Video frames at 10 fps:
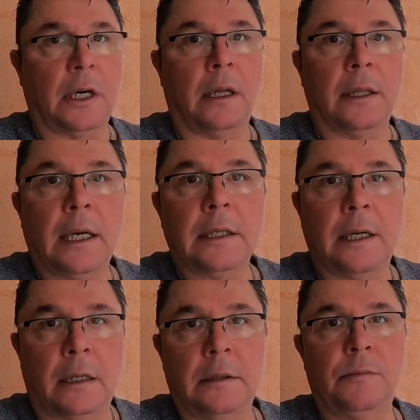Allah
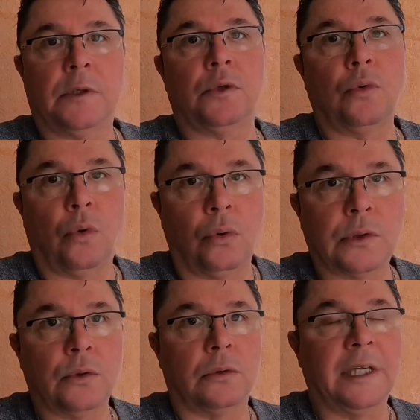yardımcısı
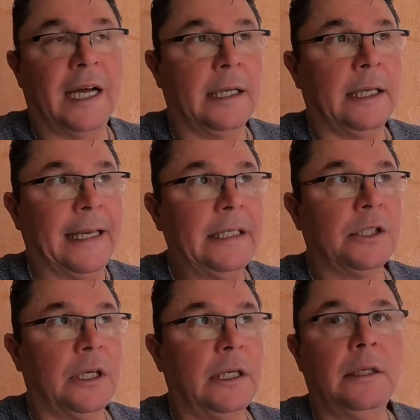olsun. Yani
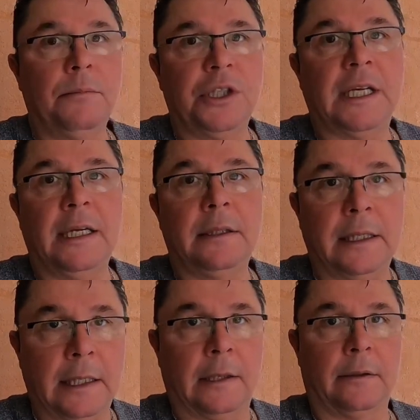hiç iyi bir şey
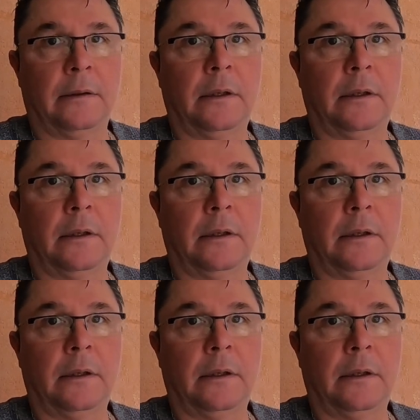değil.